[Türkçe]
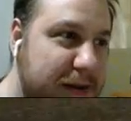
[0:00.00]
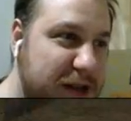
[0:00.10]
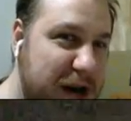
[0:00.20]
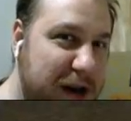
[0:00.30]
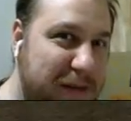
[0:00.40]

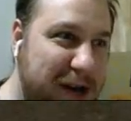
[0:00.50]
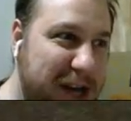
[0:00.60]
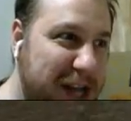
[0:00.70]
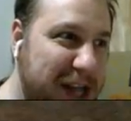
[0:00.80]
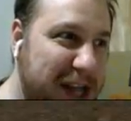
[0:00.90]
Daha
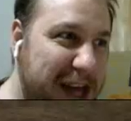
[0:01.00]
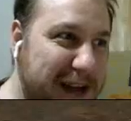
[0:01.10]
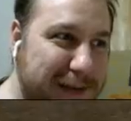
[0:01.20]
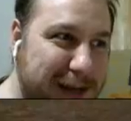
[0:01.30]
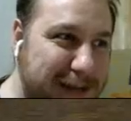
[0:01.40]
markete
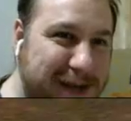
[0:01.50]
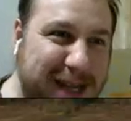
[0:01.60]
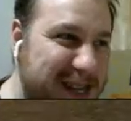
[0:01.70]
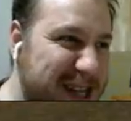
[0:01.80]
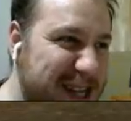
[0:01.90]
gelmedim.
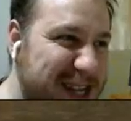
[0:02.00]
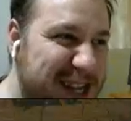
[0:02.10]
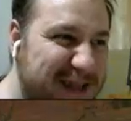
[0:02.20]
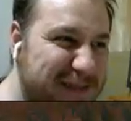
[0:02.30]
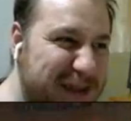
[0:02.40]
Sizi test
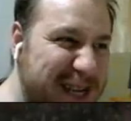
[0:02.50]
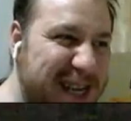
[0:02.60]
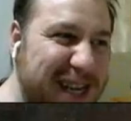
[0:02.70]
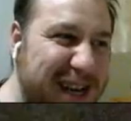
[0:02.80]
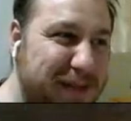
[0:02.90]
etmek
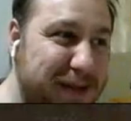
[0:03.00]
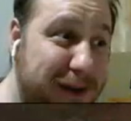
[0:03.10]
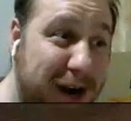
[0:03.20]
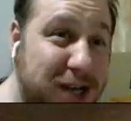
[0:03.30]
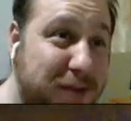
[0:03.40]
için yaptım.
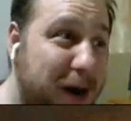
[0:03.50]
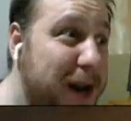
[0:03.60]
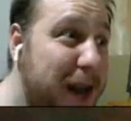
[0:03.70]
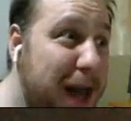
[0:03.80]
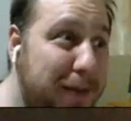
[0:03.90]
Acaba
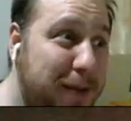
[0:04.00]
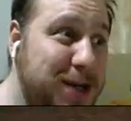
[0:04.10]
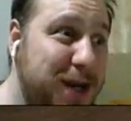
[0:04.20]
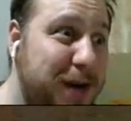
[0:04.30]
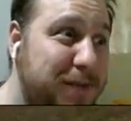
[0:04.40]
ne
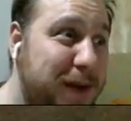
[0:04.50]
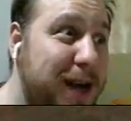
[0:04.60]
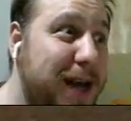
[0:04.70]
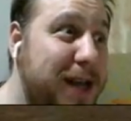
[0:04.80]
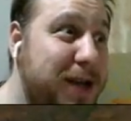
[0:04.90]
yapacağım
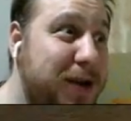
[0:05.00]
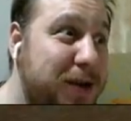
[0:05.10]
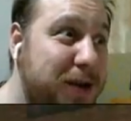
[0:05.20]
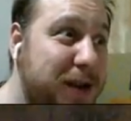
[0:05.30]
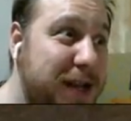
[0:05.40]
marketin
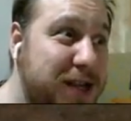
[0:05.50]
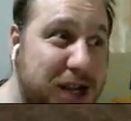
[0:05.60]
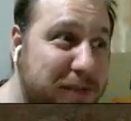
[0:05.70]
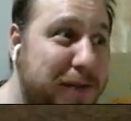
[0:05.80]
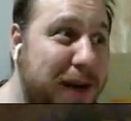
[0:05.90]
önünde?
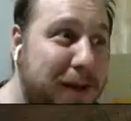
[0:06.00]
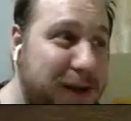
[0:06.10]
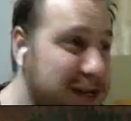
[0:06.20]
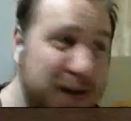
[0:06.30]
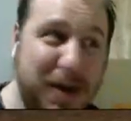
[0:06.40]
Çişimi mi
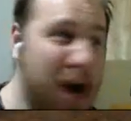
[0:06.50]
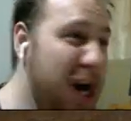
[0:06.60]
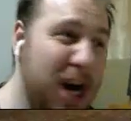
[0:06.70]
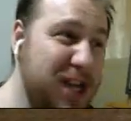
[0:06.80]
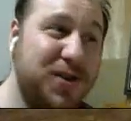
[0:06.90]
yapacağım?
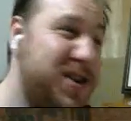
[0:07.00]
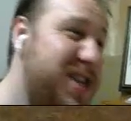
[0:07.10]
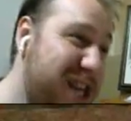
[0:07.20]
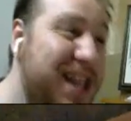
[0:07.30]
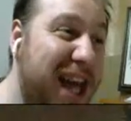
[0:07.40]
Hayır onu
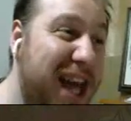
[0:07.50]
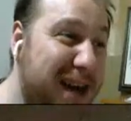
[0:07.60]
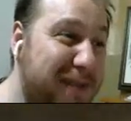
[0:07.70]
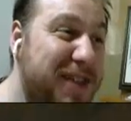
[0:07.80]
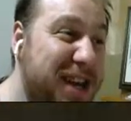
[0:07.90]
zaten
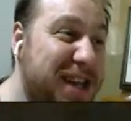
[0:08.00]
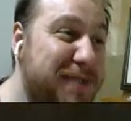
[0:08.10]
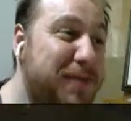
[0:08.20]
yaptıydım.